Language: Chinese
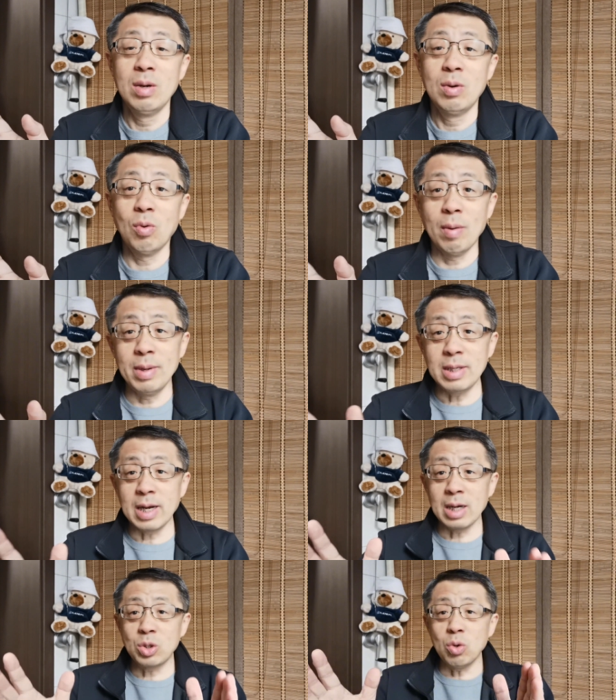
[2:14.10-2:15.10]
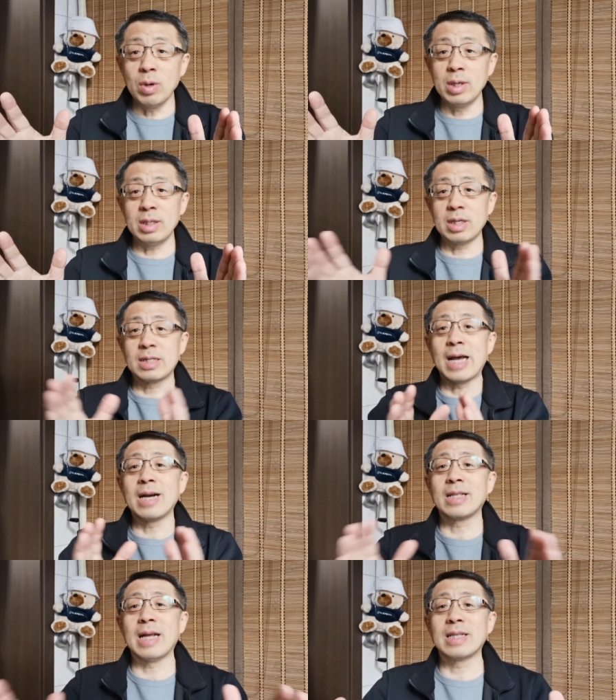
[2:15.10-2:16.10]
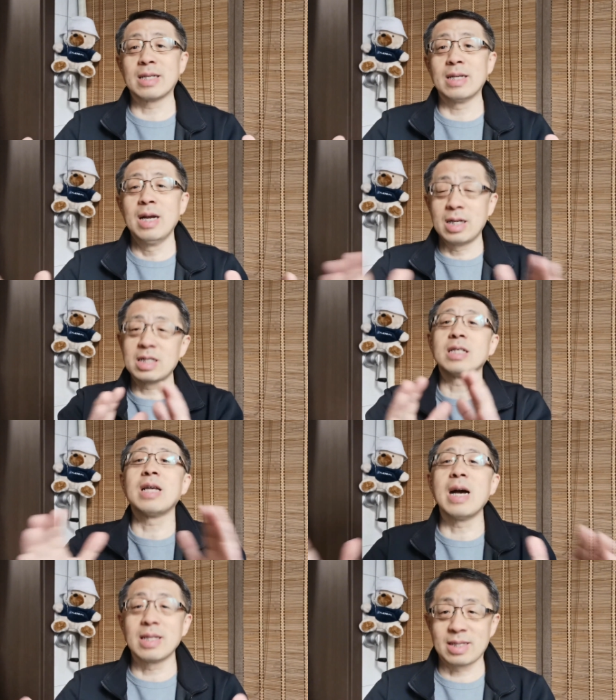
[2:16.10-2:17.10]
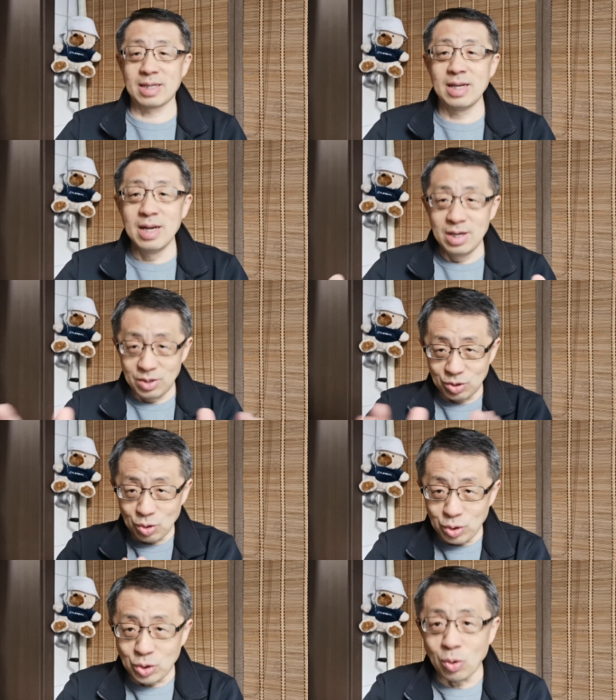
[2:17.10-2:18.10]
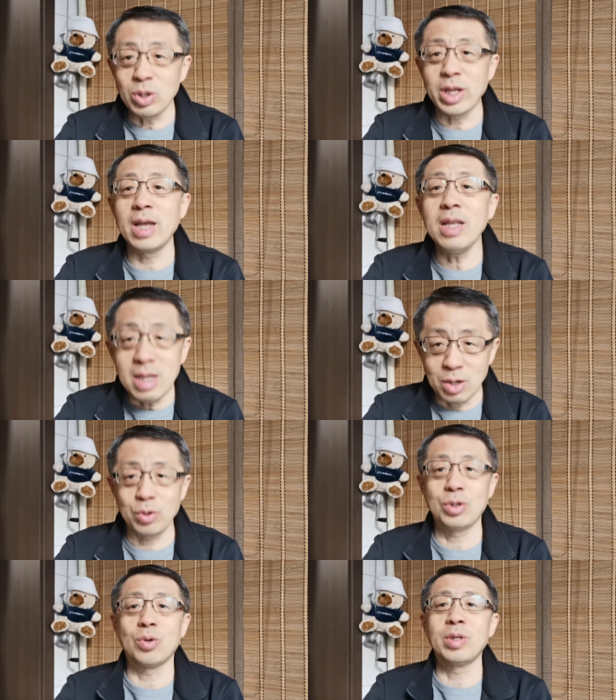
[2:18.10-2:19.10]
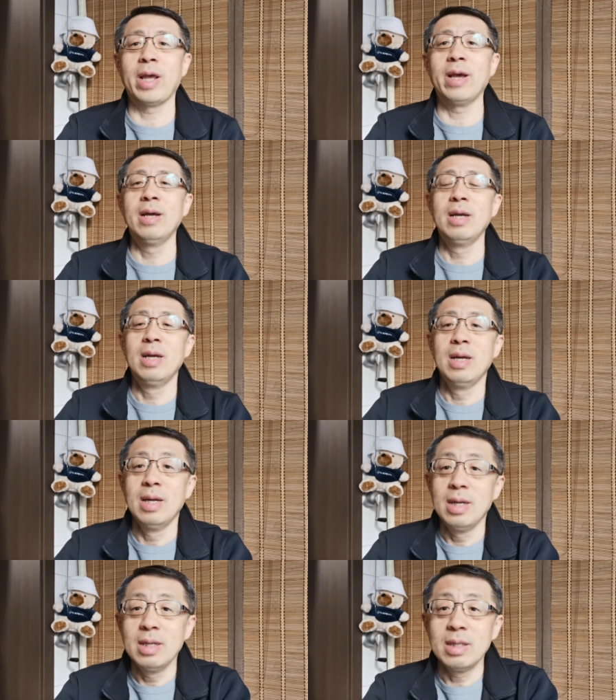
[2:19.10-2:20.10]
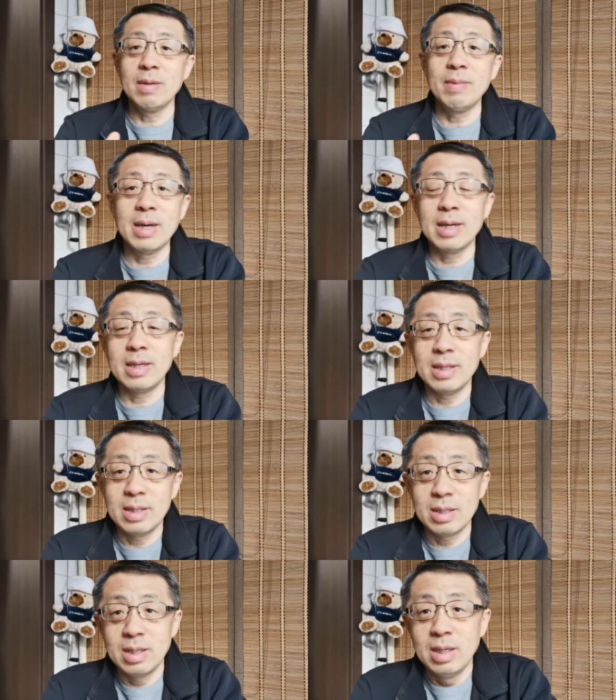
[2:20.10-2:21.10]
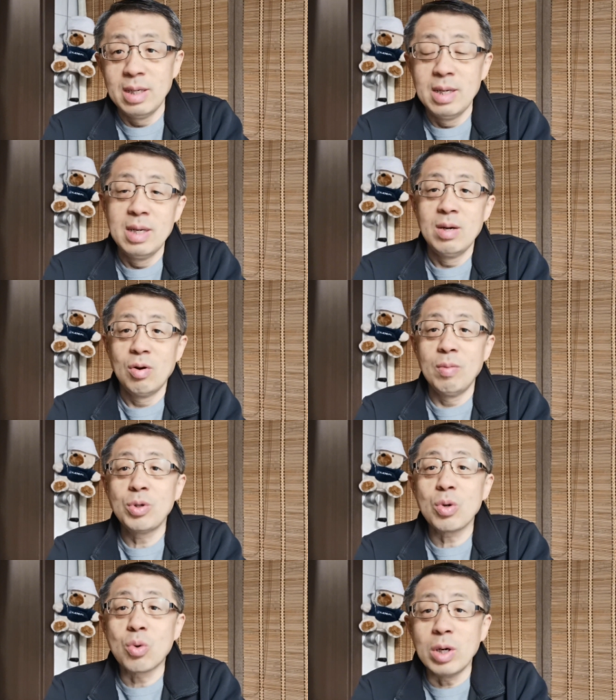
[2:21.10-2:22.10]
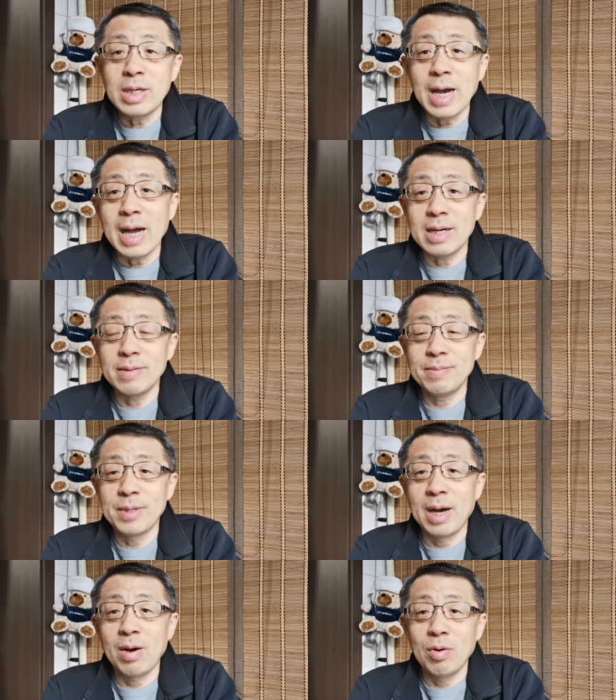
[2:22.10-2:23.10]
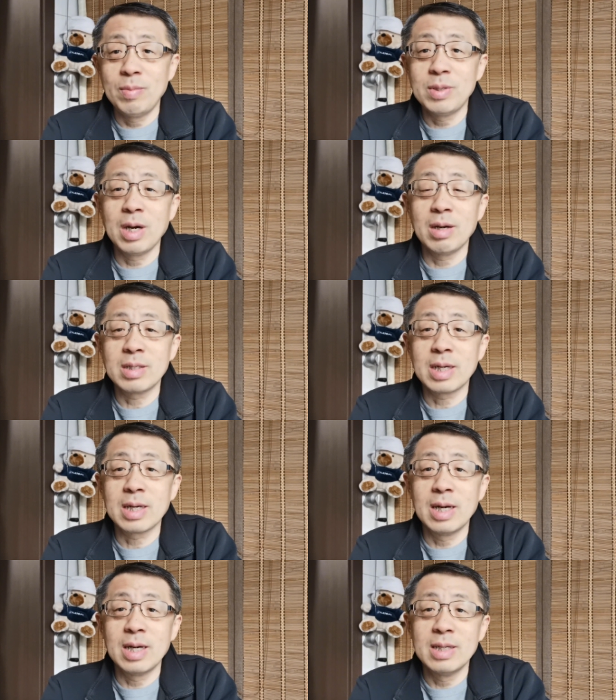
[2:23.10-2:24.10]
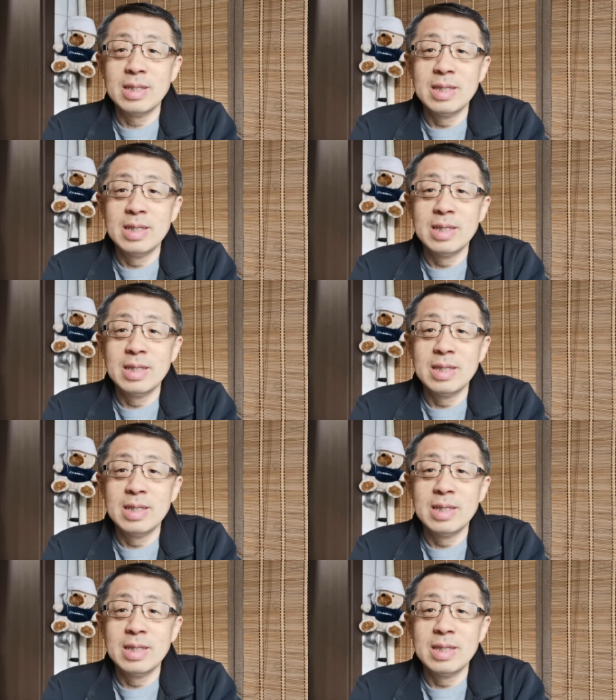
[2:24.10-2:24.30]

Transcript: 我们你看中文这三个单词，这三个词有时候会重叠，意义会重叠。那么，我们说国家啊，我们叫这个